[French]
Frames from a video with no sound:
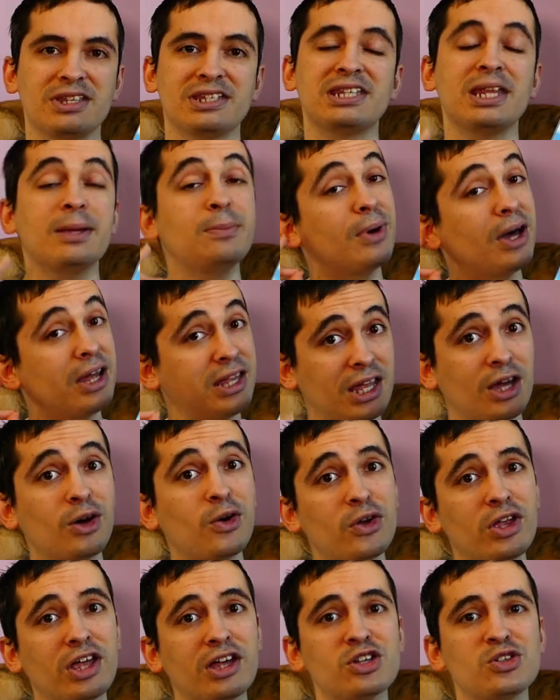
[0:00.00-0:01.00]
Ce n'est pas un
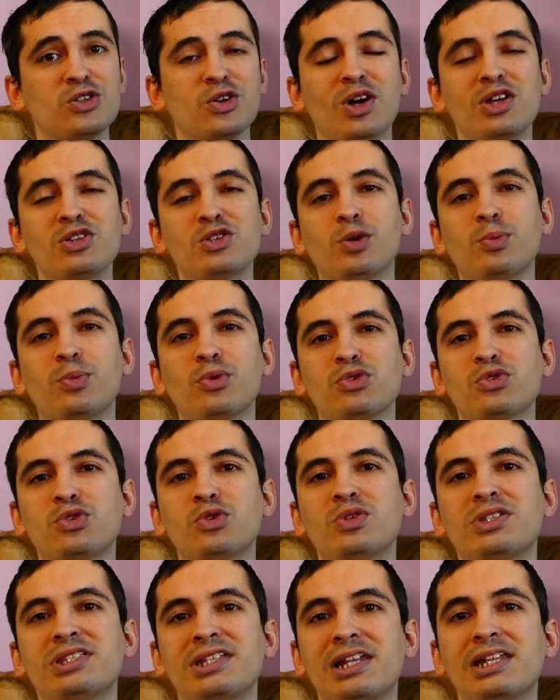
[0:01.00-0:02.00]
yaoi, hein, je rassure pour ceux
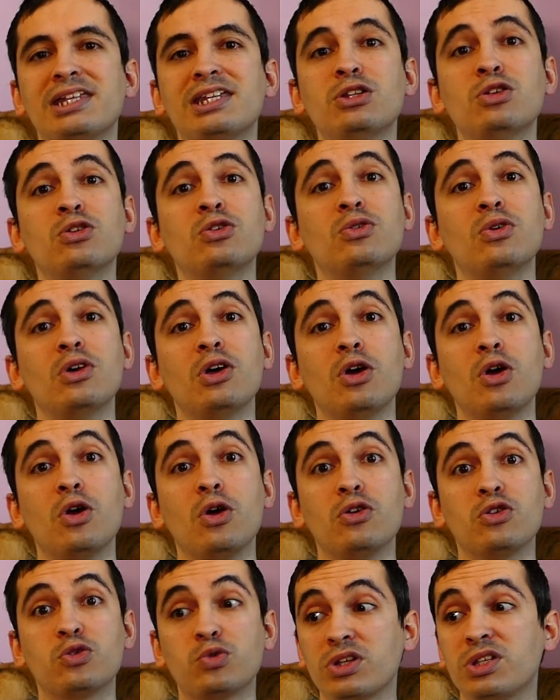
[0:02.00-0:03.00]
et celles qui ne
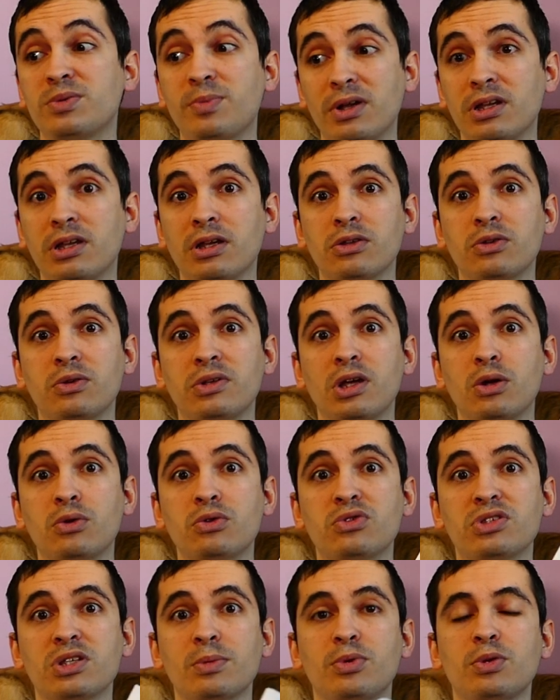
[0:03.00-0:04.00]
souhaite pas le lire de Yahoo
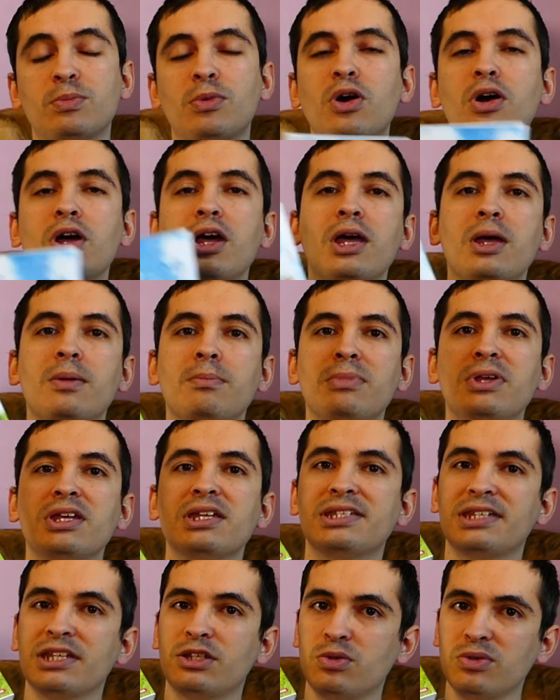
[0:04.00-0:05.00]
tout simplement, mais
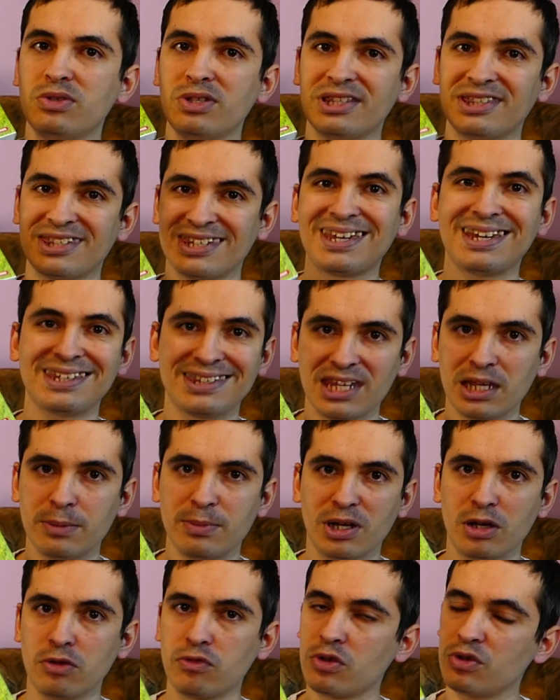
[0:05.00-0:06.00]
c'est une très très
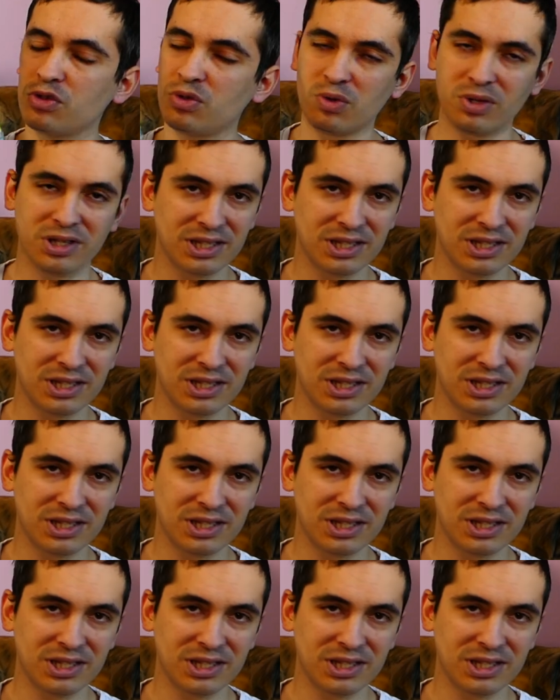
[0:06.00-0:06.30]
belle œuvre, donc